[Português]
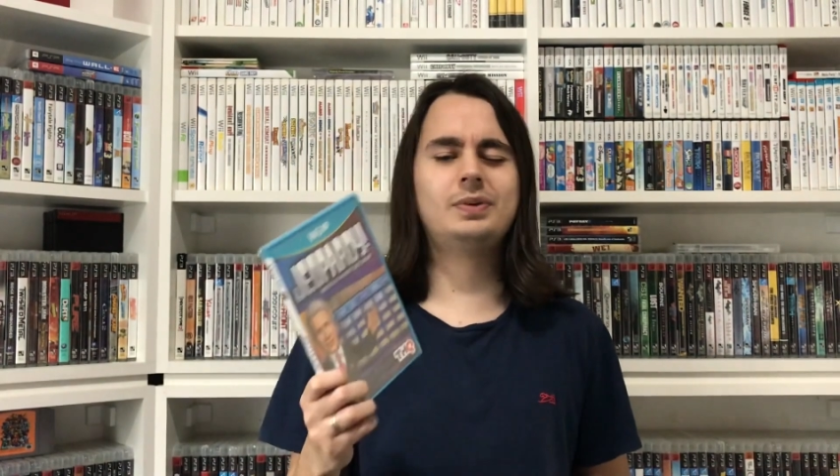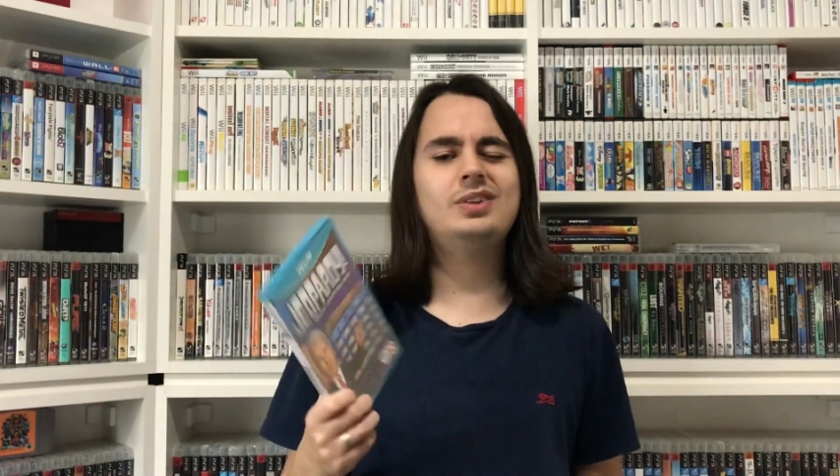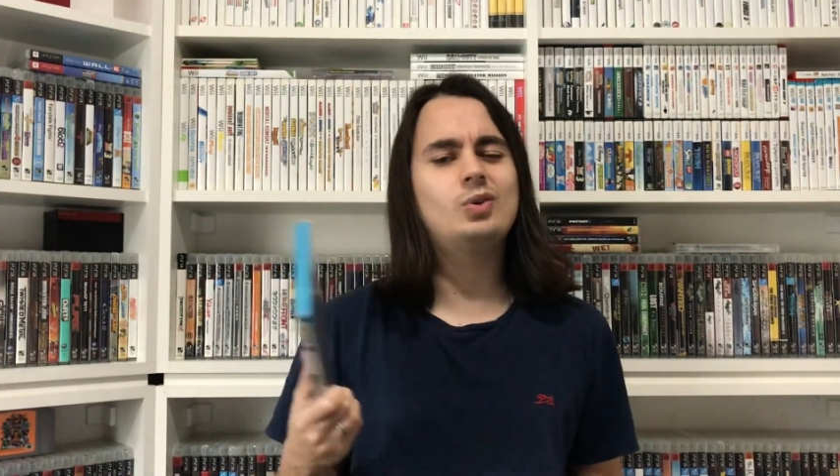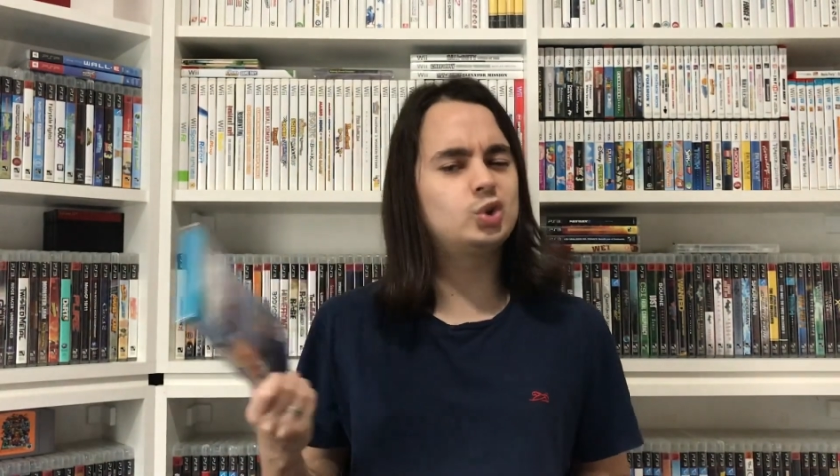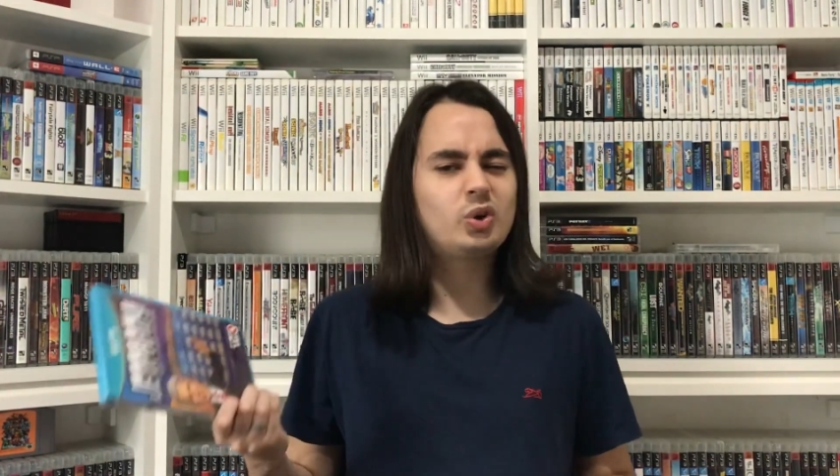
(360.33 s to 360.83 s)
porque
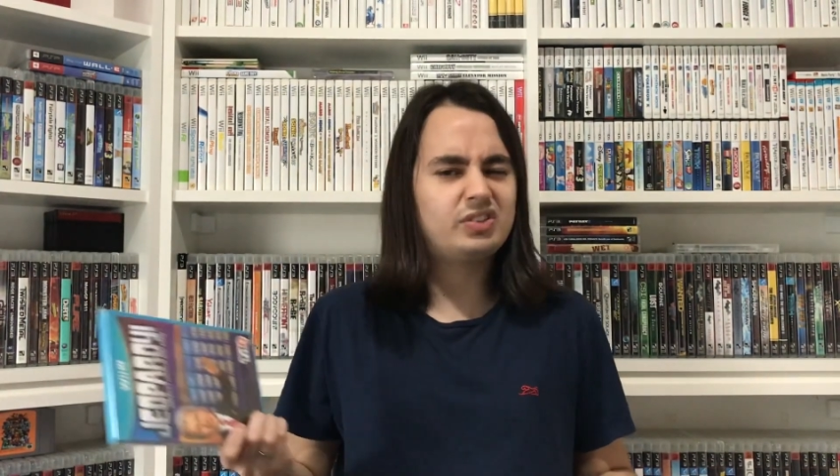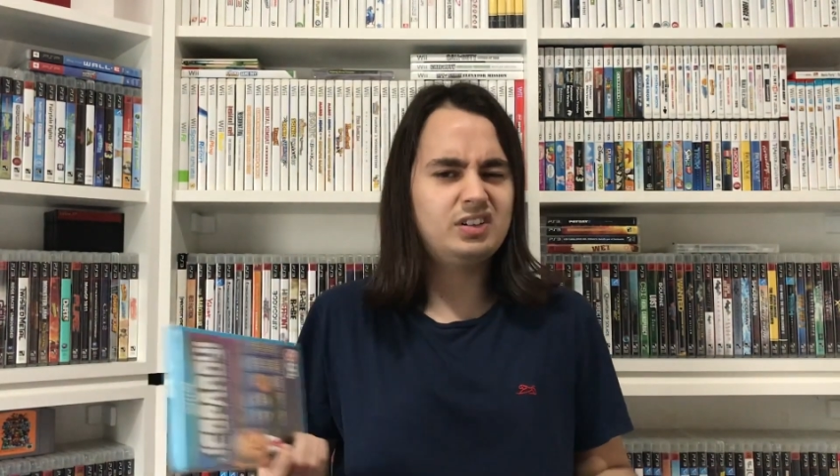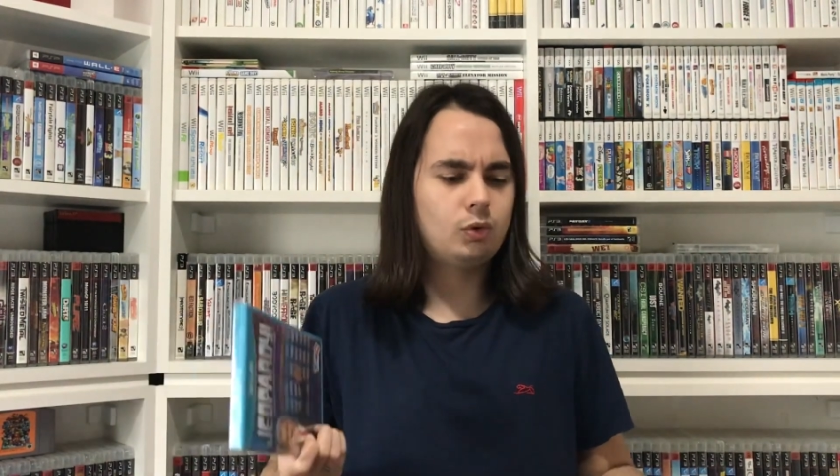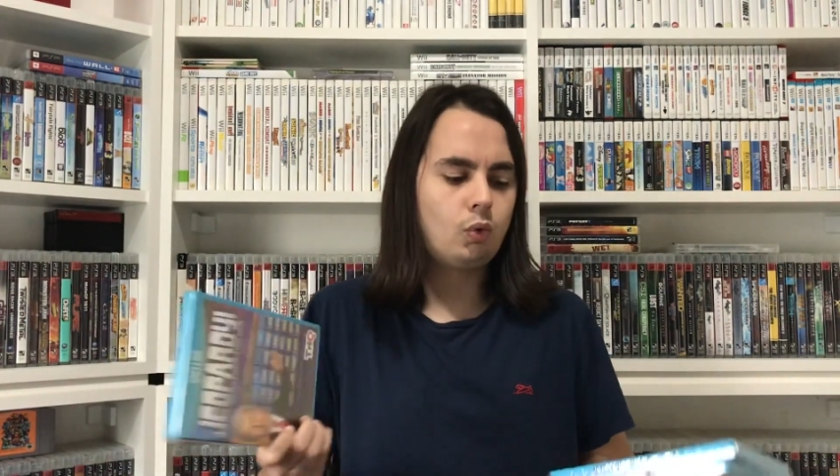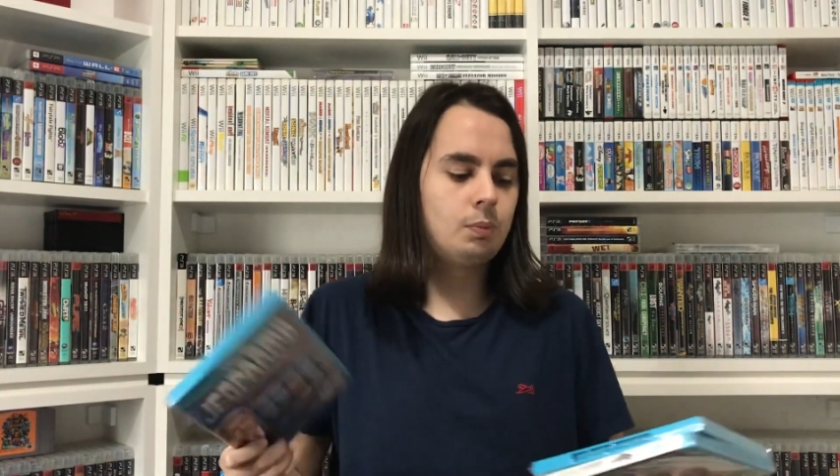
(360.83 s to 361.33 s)
não é um jogo
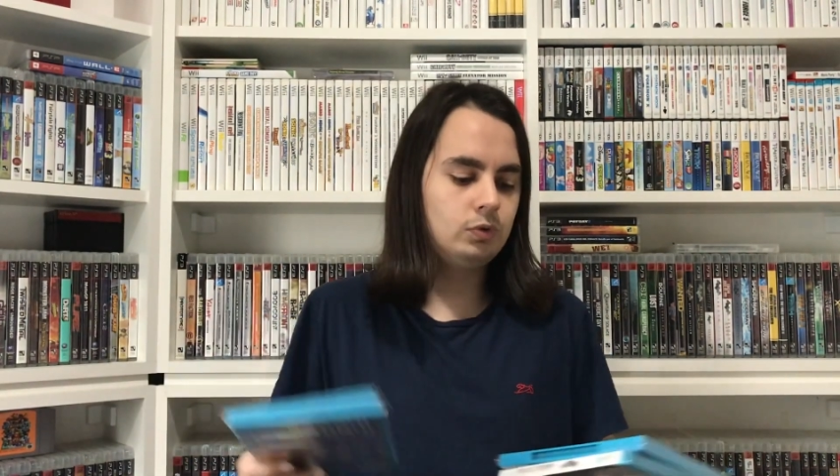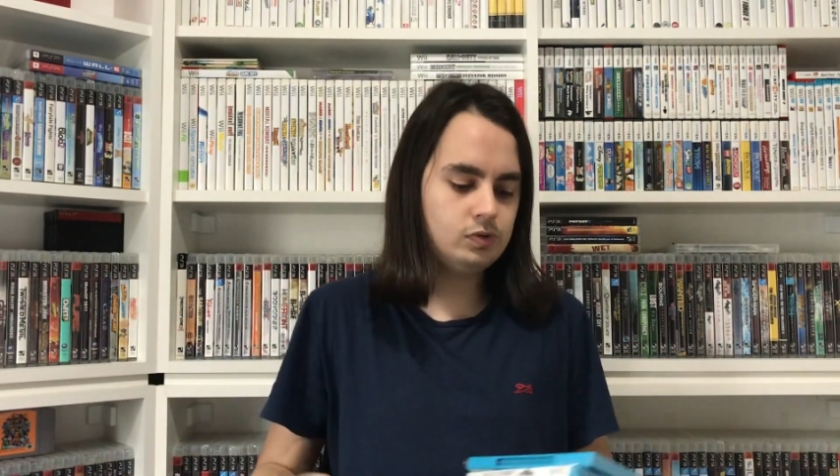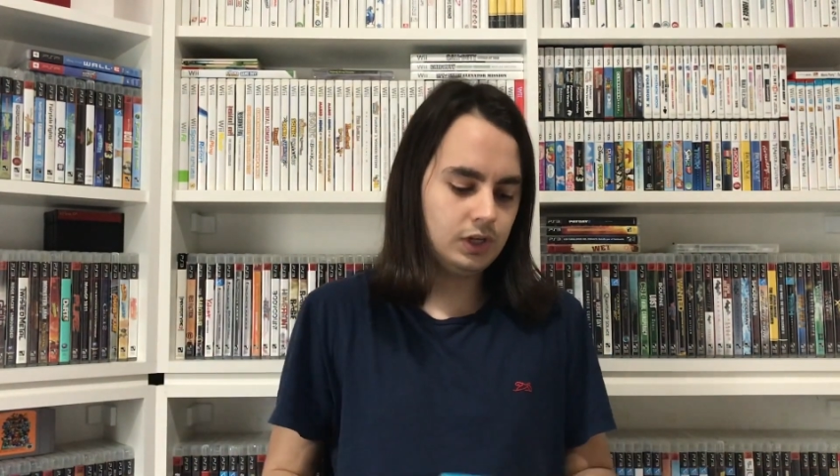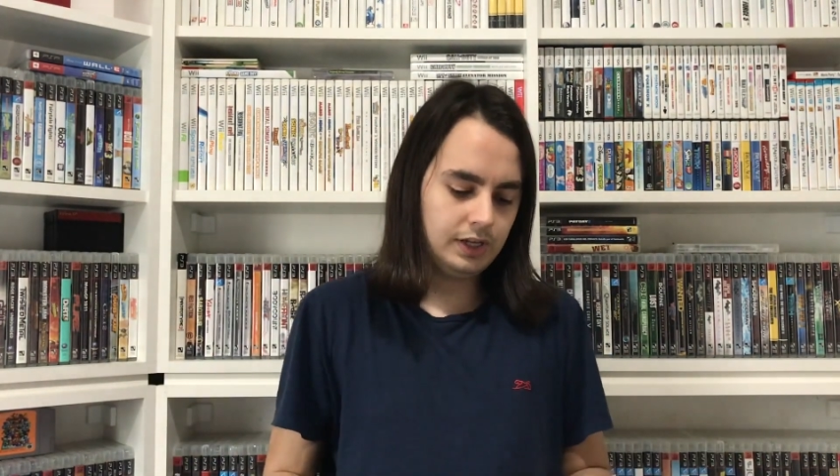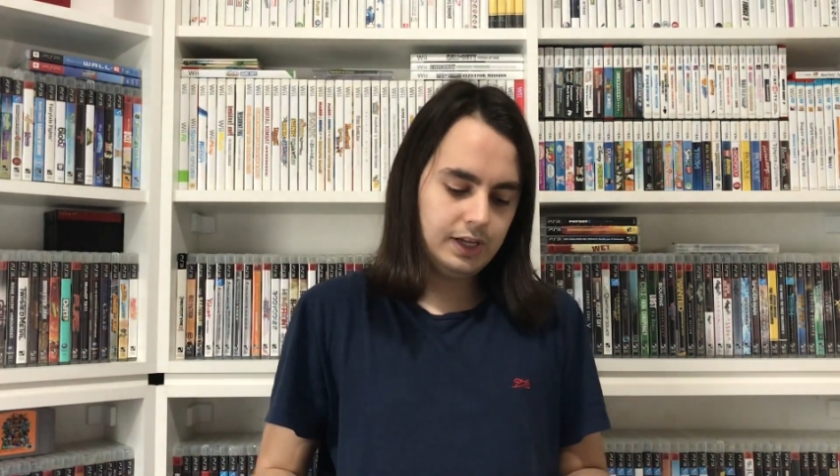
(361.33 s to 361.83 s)
assim tão comum.